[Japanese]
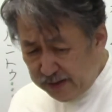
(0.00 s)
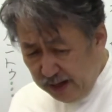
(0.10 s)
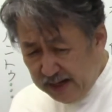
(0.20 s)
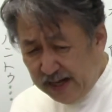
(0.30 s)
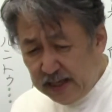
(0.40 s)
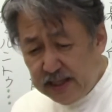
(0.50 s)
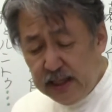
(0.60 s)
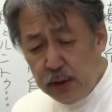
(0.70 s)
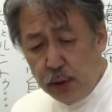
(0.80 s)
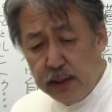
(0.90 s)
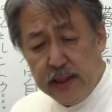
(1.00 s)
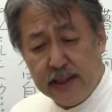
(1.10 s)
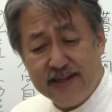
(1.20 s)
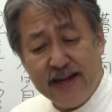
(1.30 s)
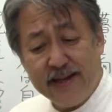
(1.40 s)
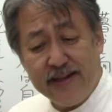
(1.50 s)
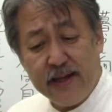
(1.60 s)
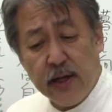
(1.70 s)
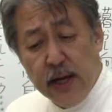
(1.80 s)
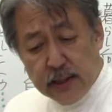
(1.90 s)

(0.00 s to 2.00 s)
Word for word: 長いキセルを手に下げている。